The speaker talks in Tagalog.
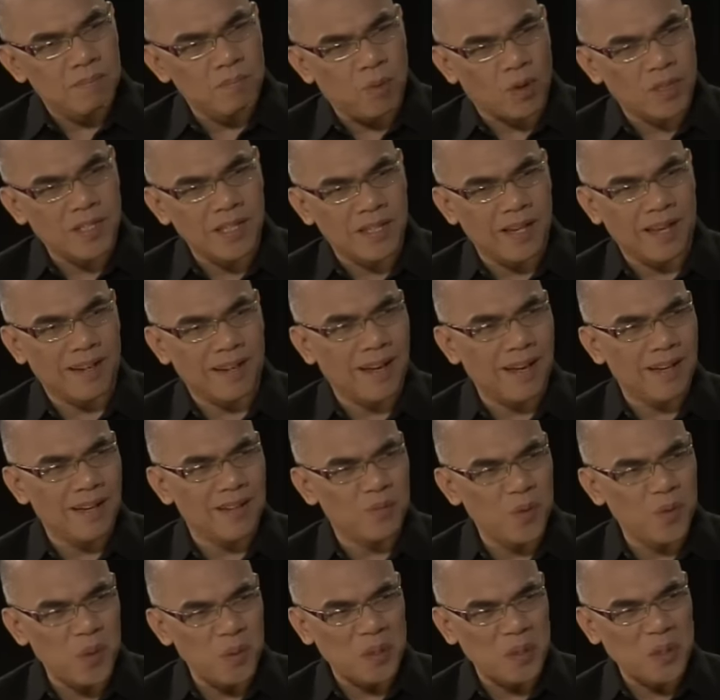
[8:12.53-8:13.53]
Boxing era.
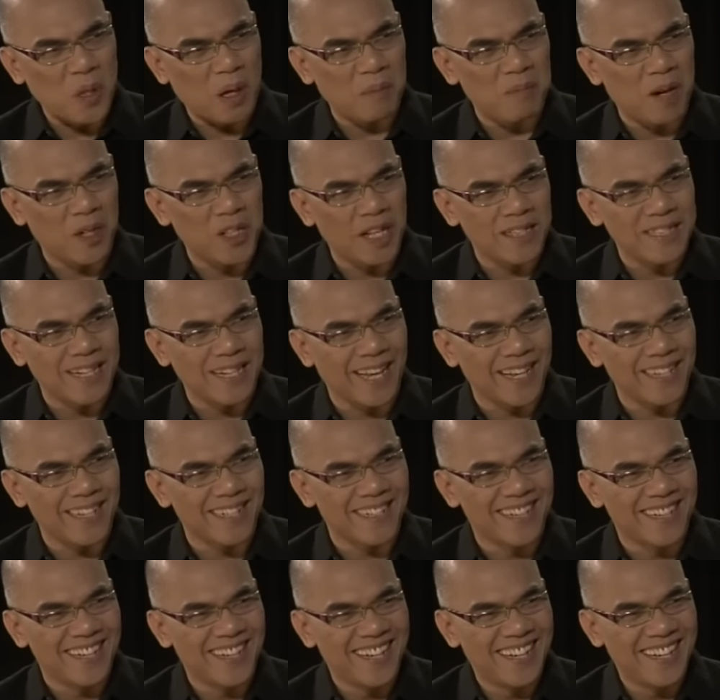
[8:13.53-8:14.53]
We will talk about that
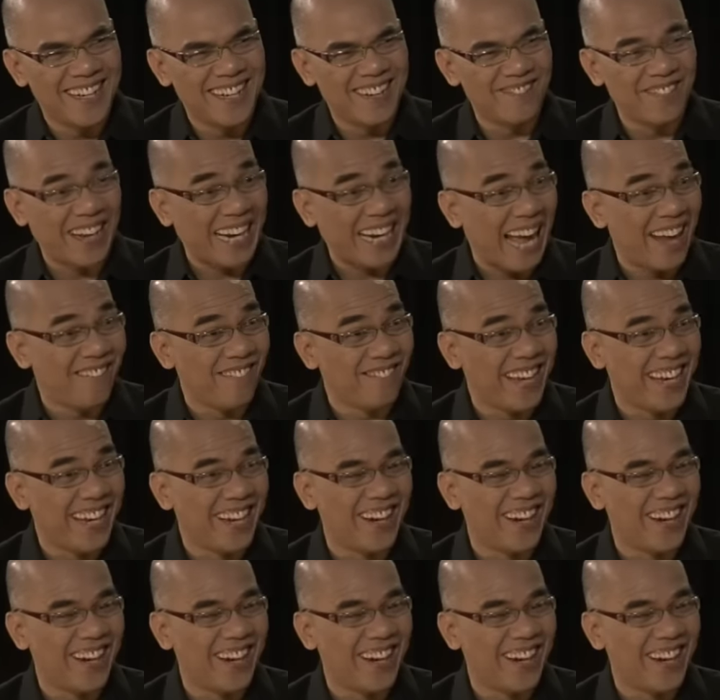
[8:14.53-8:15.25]
Marami. later. Marami. Marami,